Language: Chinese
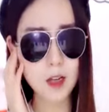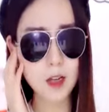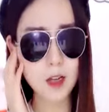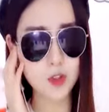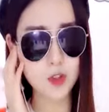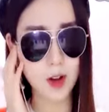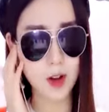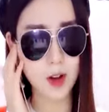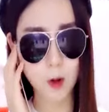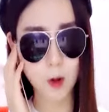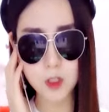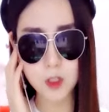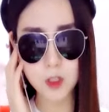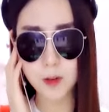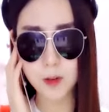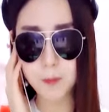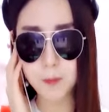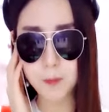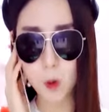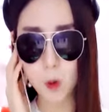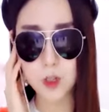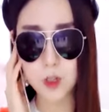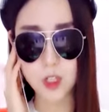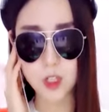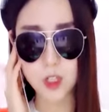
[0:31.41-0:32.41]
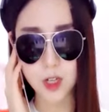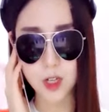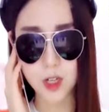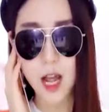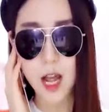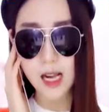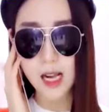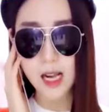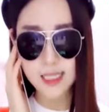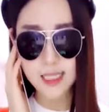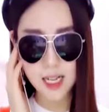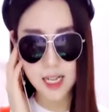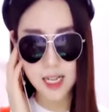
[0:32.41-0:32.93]
当血流成不止，
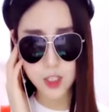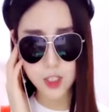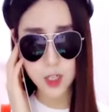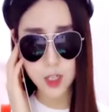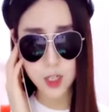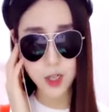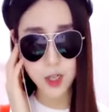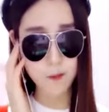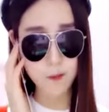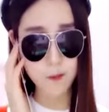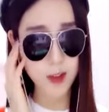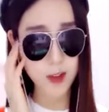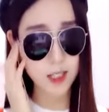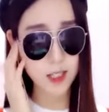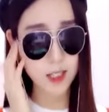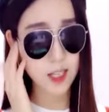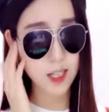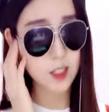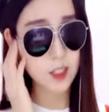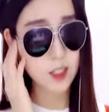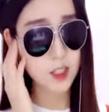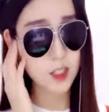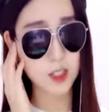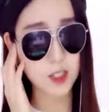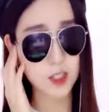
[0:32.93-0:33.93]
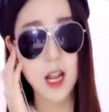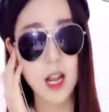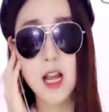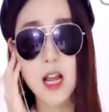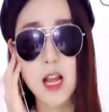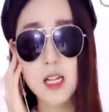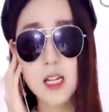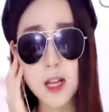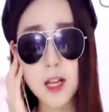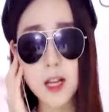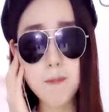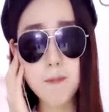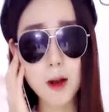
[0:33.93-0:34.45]
战争仍未停止，
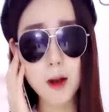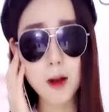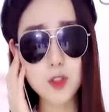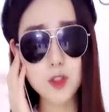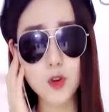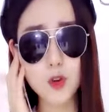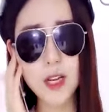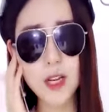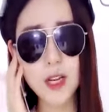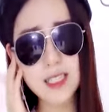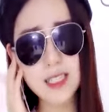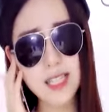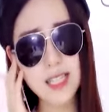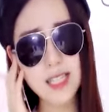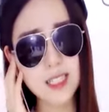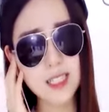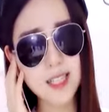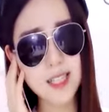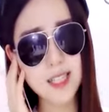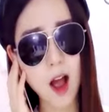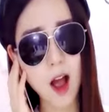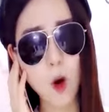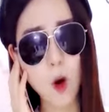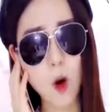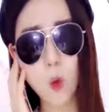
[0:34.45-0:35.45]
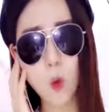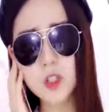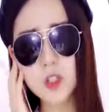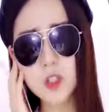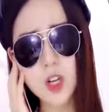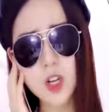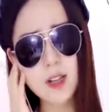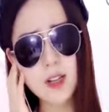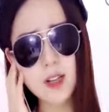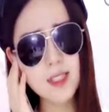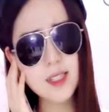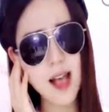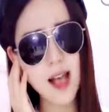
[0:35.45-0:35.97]
身旁兄弟胆将或
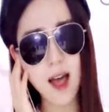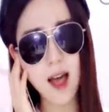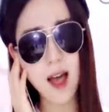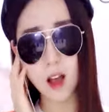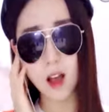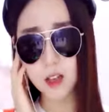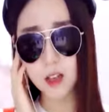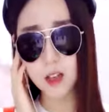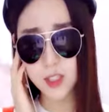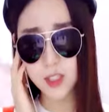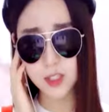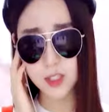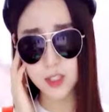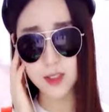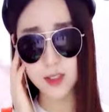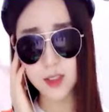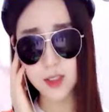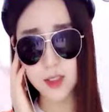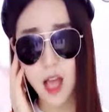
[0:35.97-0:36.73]
征战而死。